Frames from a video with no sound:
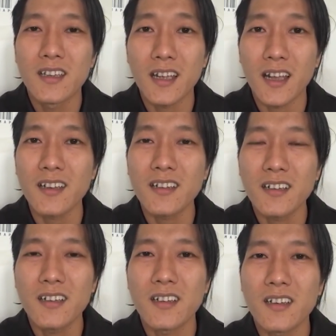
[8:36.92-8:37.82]
ya kan
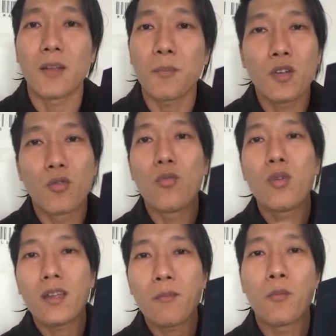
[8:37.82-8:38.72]
tapi
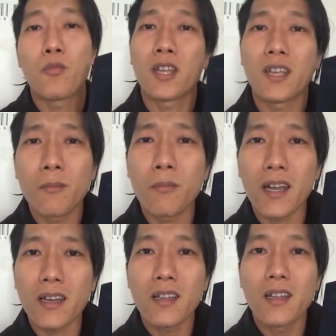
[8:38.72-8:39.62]
gue mempunyai
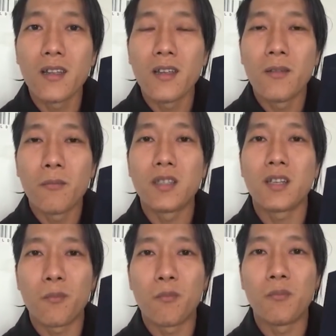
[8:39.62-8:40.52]
iman
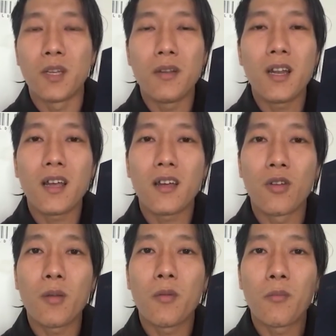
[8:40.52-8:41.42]
bisa dibilang
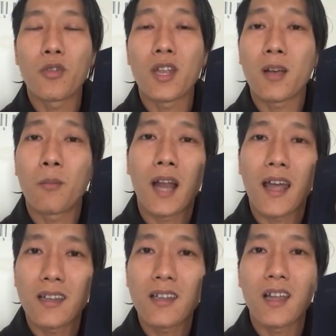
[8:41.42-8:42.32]
gue mempunyai
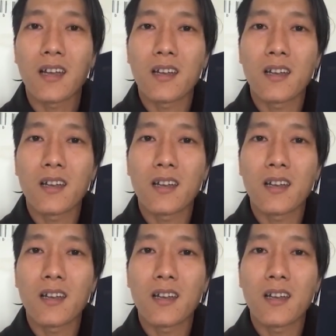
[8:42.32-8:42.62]
keberanian